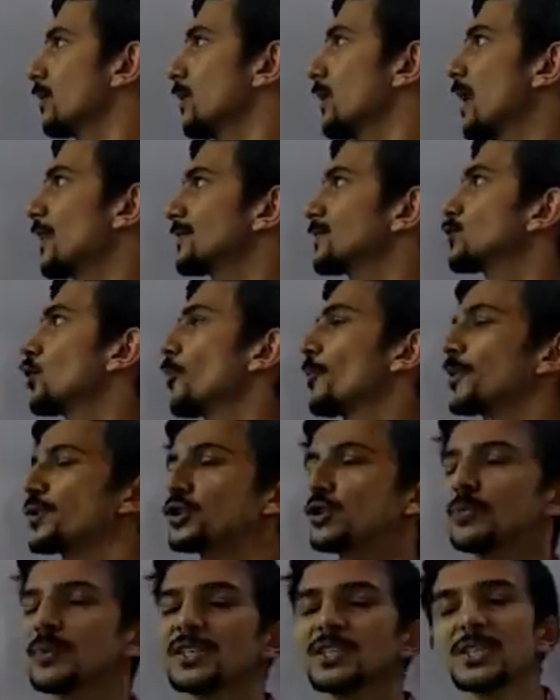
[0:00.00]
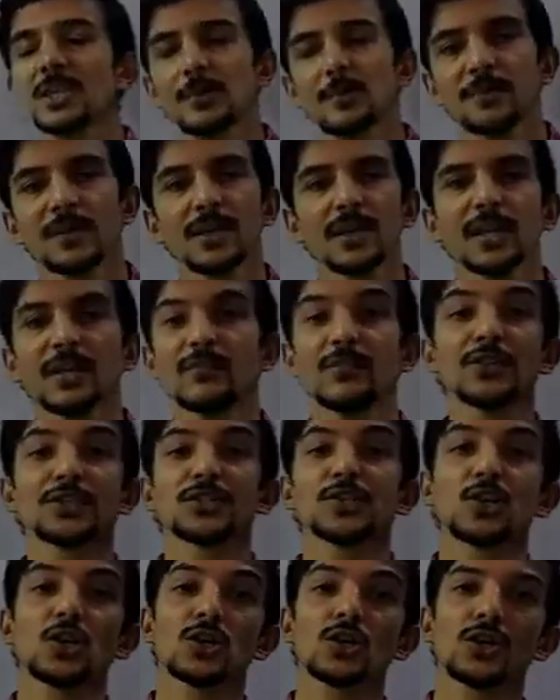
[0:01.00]
लास्ट टॉपिक जो बचा अपना
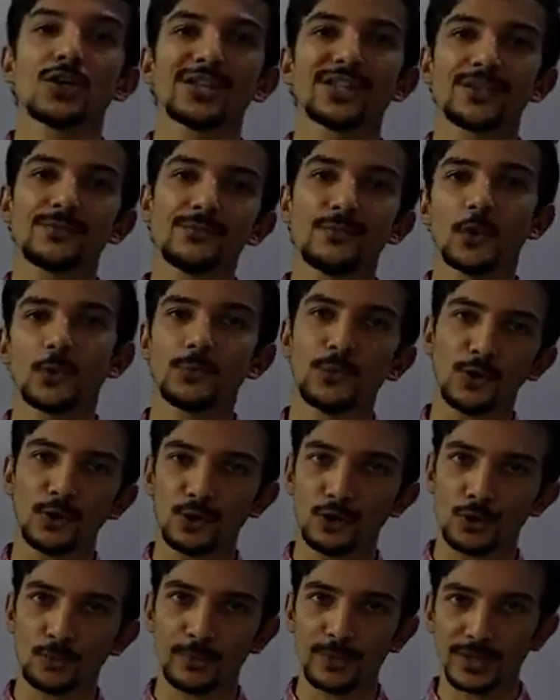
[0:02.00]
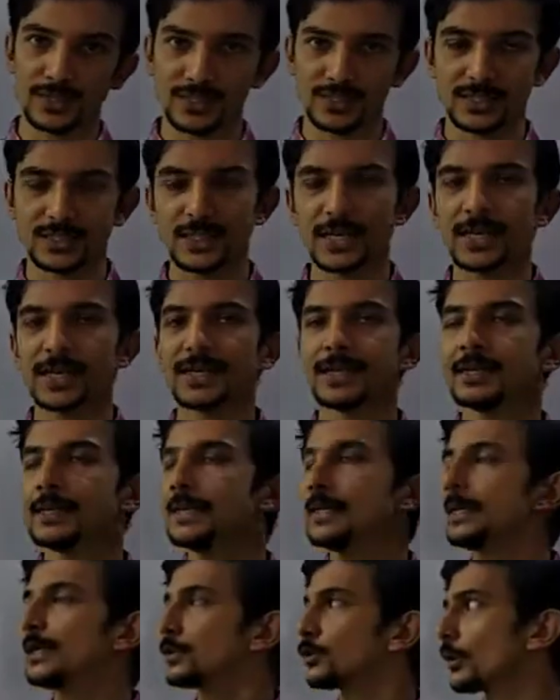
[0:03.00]
डिविजन अलगोरिदम फॉर पॉलिनोमियल्स ठीक है
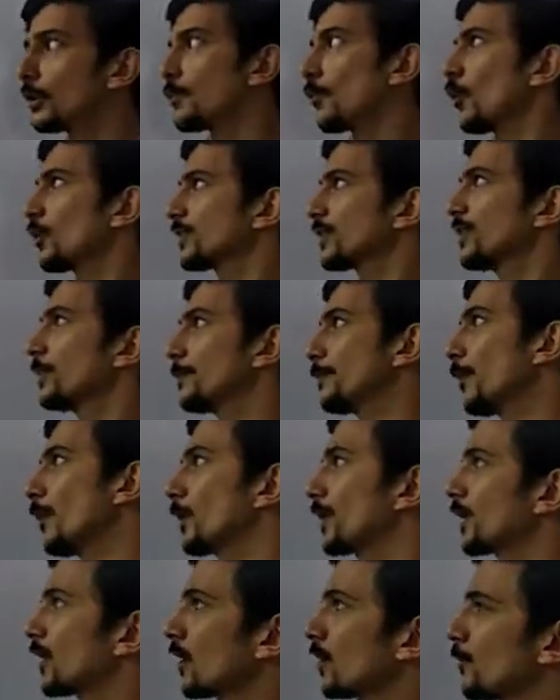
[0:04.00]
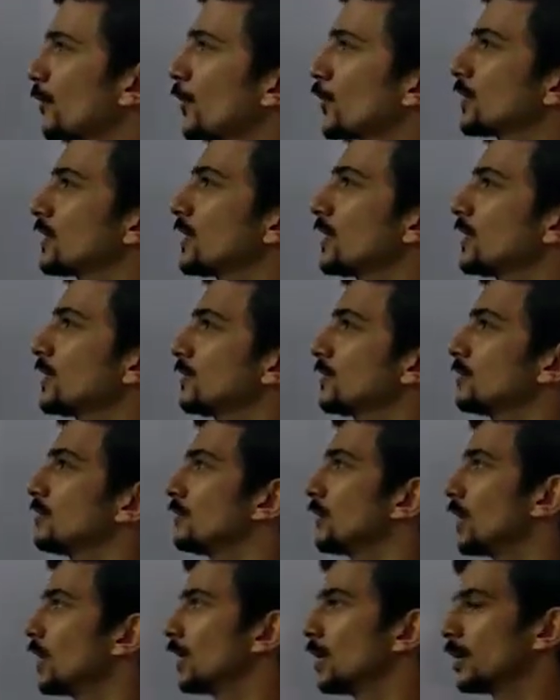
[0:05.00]
तो ये बहुत ही इंपॉर्टेंट और बहुत ही
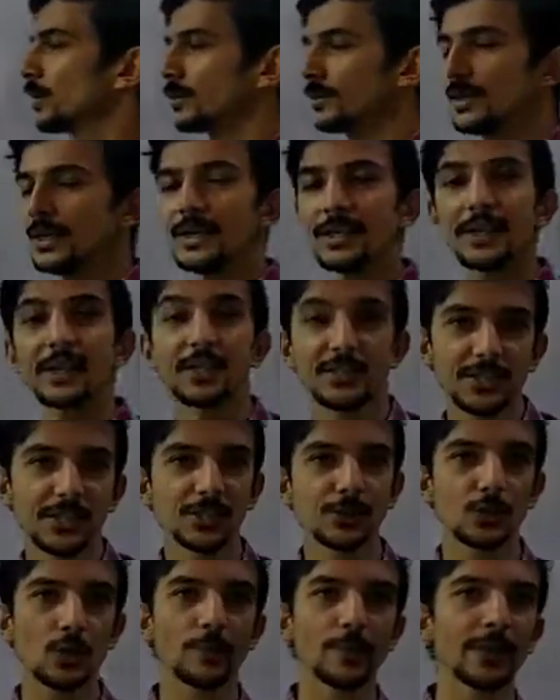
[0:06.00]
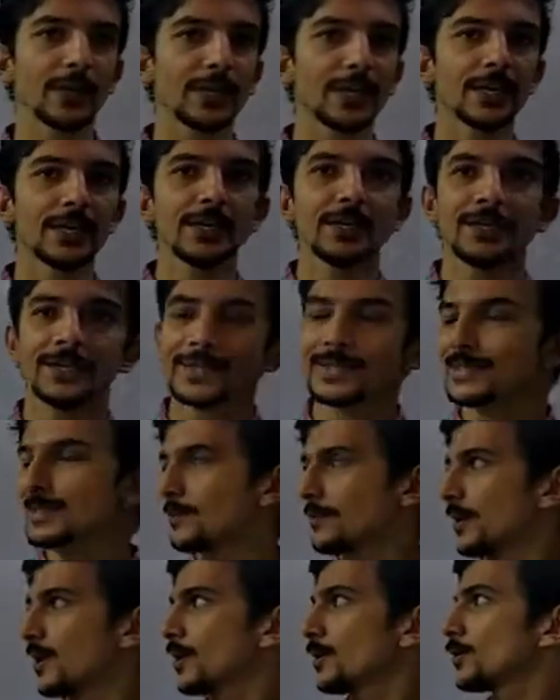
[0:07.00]
इंटरेस्टिंग टॉपिक है इसलिए
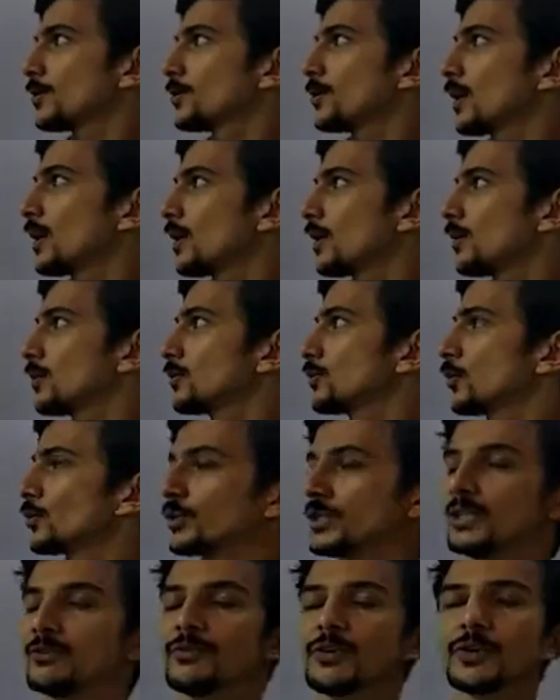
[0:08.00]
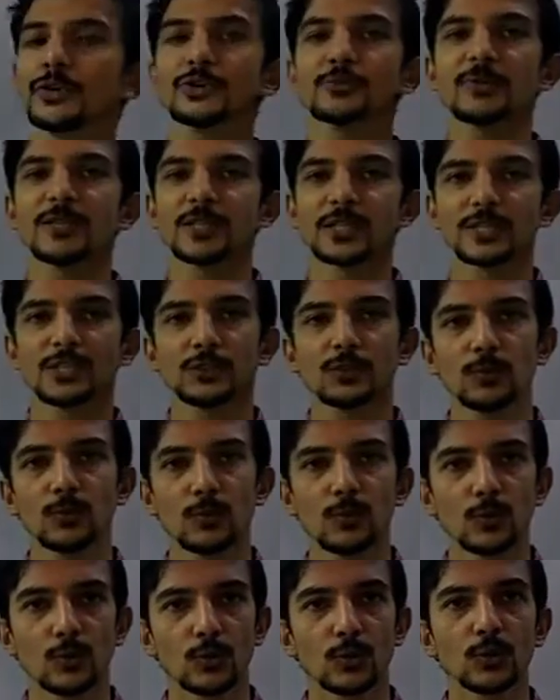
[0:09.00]
मैंने दो तीन वीडियोस भेजे थे तुम
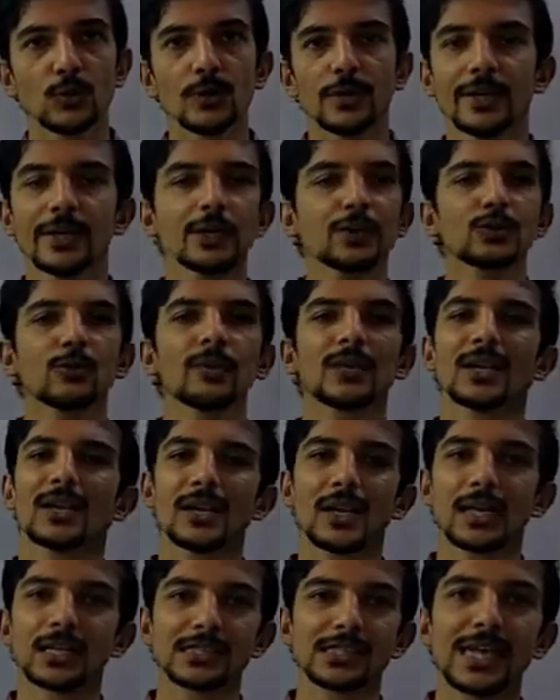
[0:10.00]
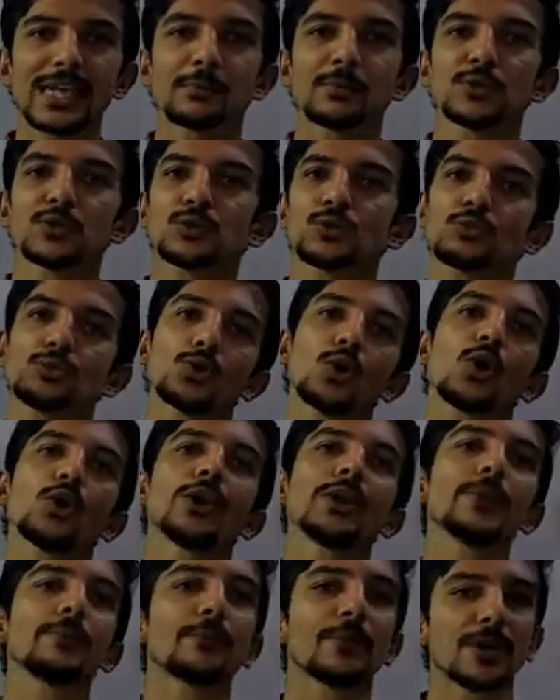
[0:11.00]
लोग को एक तो मैंने क्लास नाइन में जो तुमने
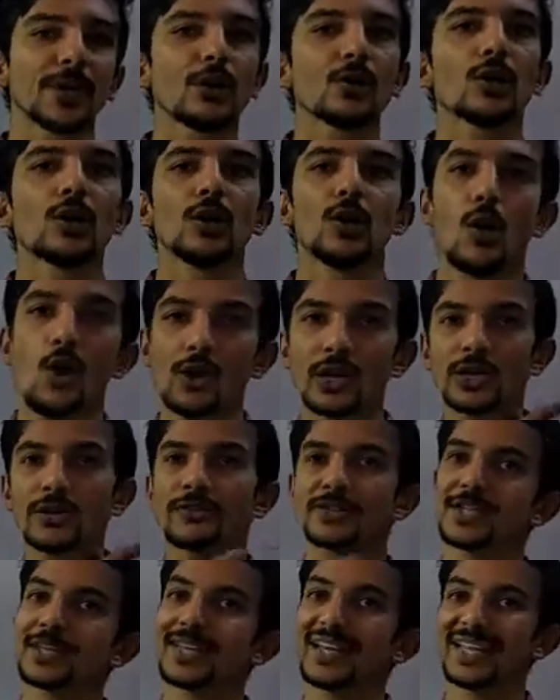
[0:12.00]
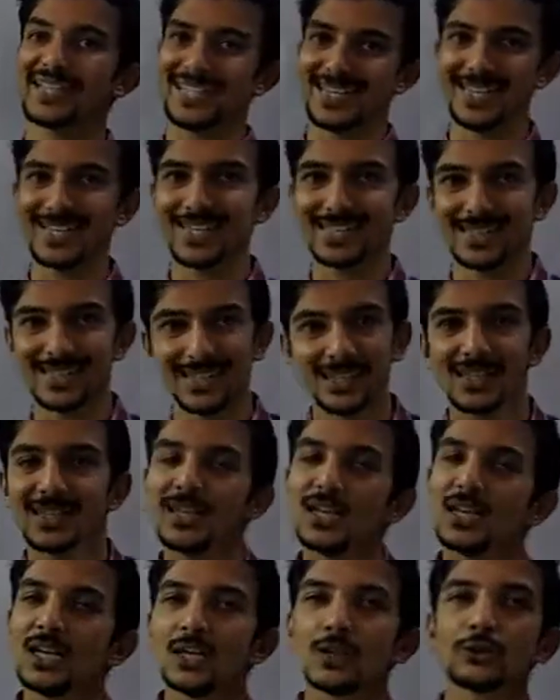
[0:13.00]
ऑलरेडी पढ़ा होगा लॉन्ग डिविजन कैसे करते हैं
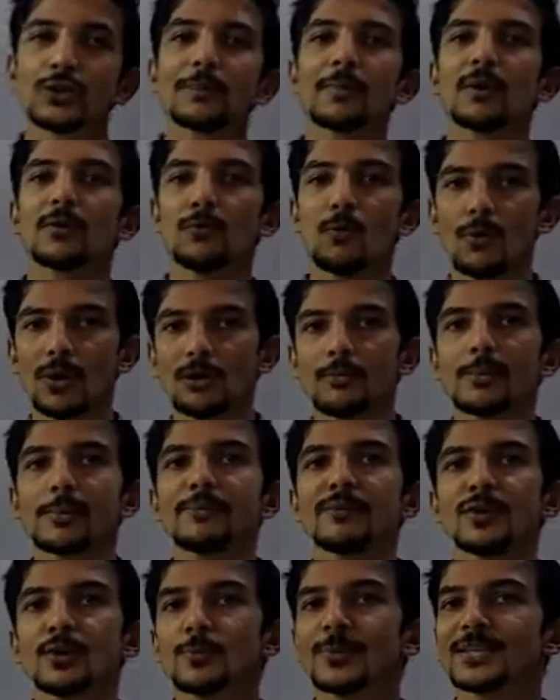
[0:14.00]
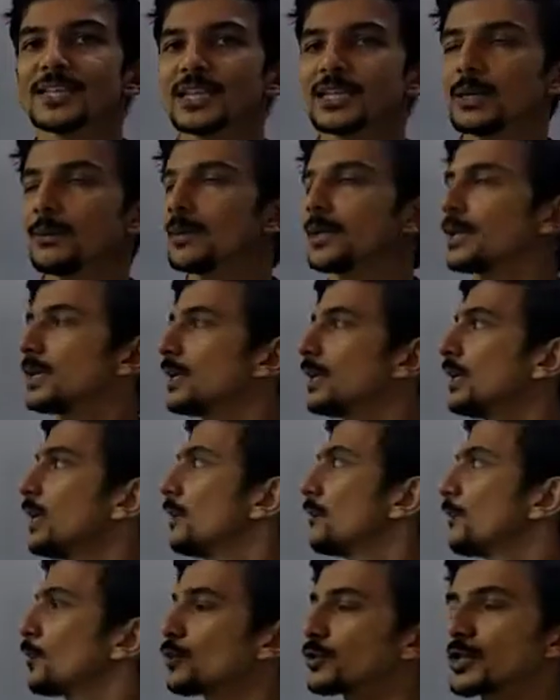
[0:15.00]
तो एक बार वो वाला भी वीडियो भेजा था मैंने
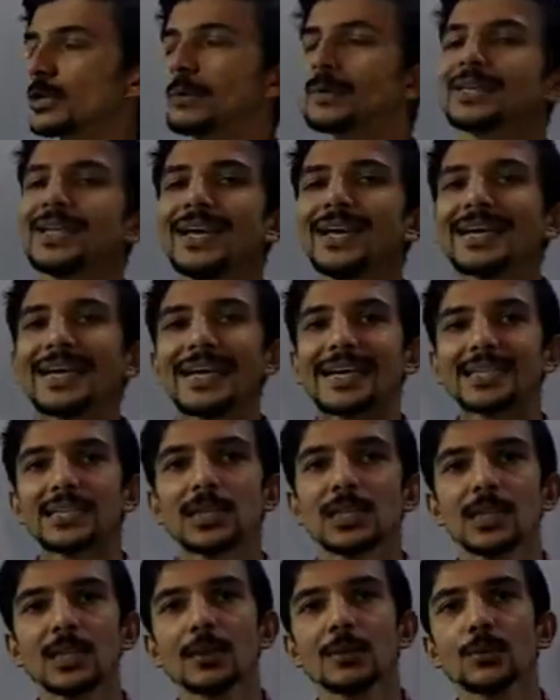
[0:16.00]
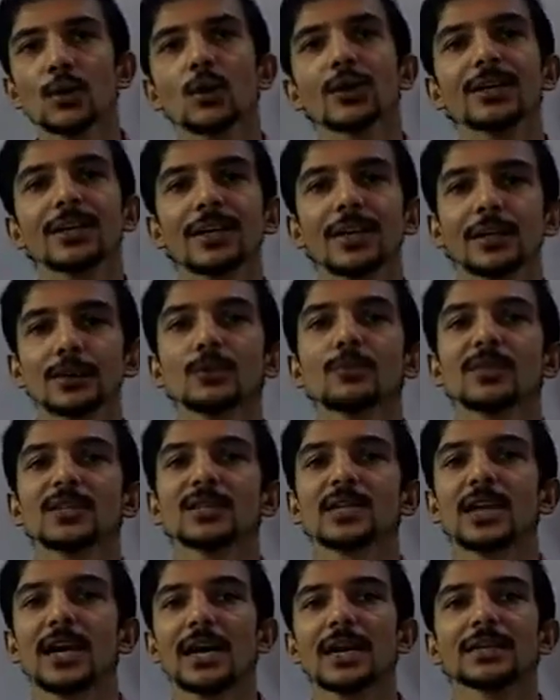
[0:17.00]
फिर तो उसके बाद एन के सर ने टॉट किया तुम्हें
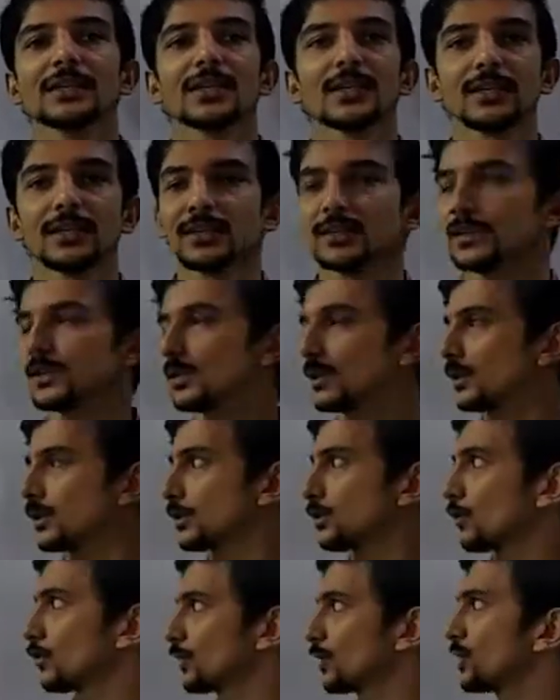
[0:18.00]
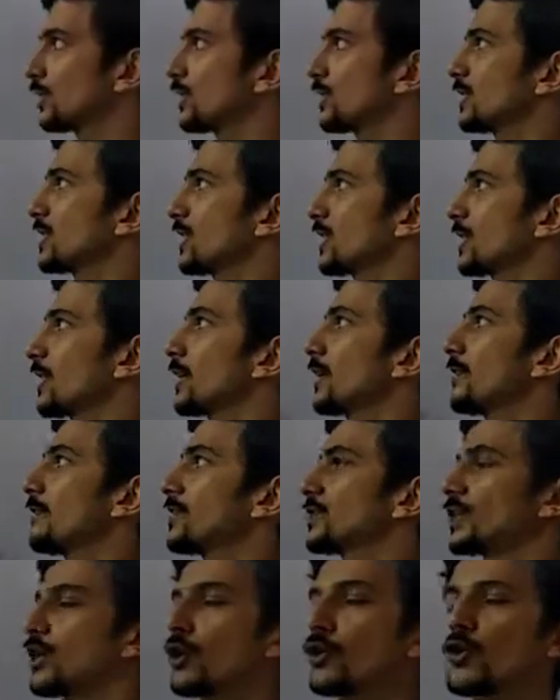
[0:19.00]
सिखाया था दो तीन चीजें ये
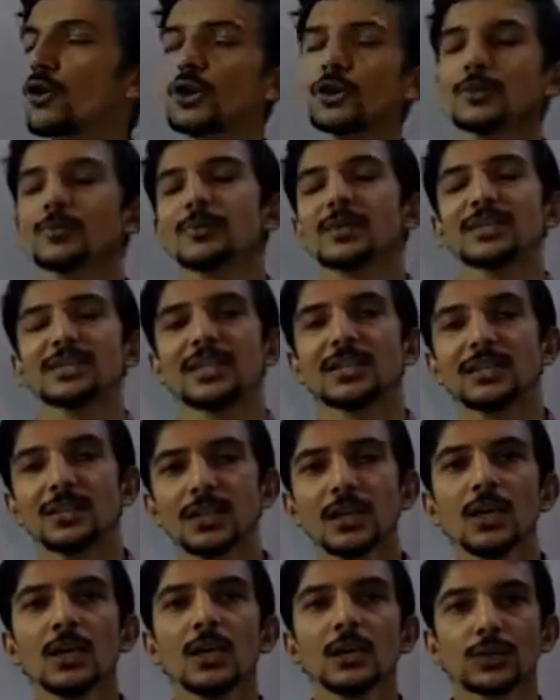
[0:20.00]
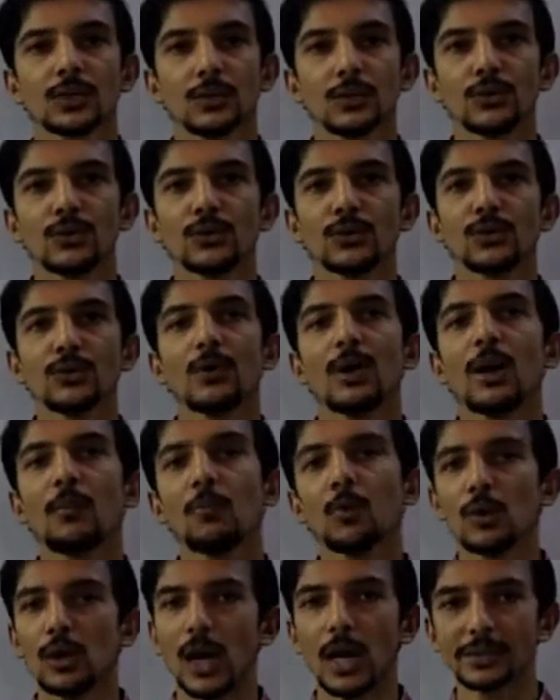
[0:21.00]
डिविजन अल्गोरिथम के साथ तो हम
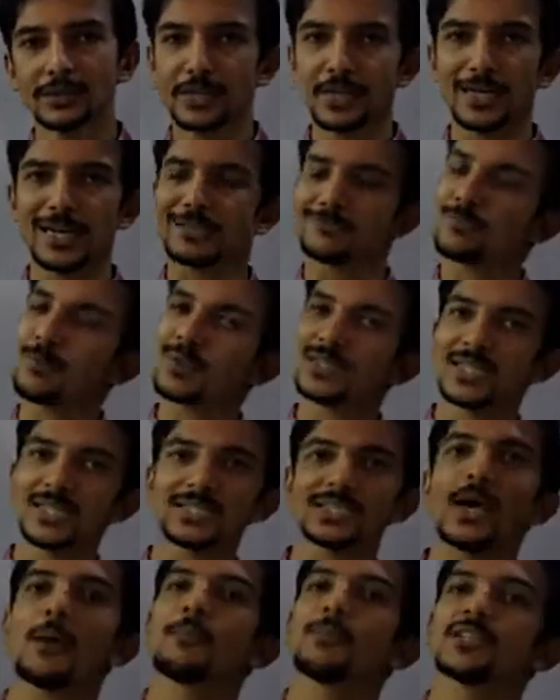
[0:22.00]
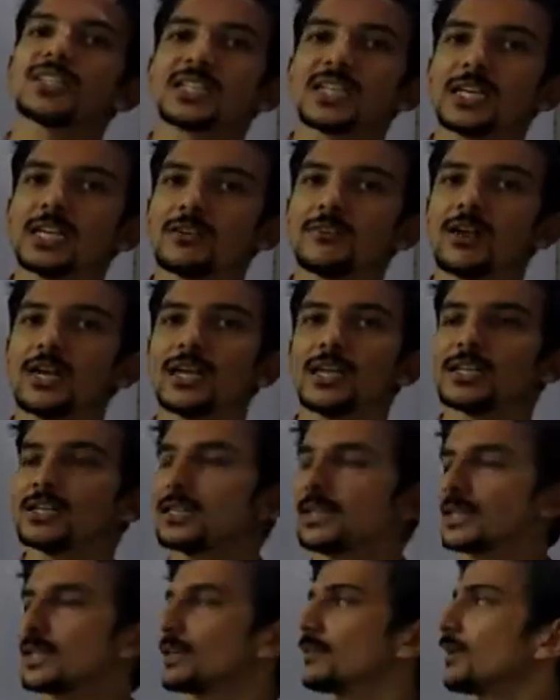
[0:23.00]
लोग आज की क्लास में बस एग्जाम्पल्स करने वाले हैं
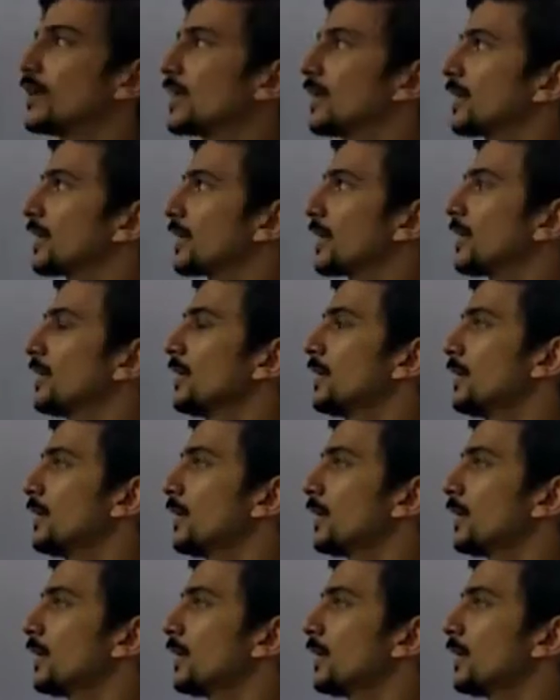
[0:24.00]
देखने वाले हैं कि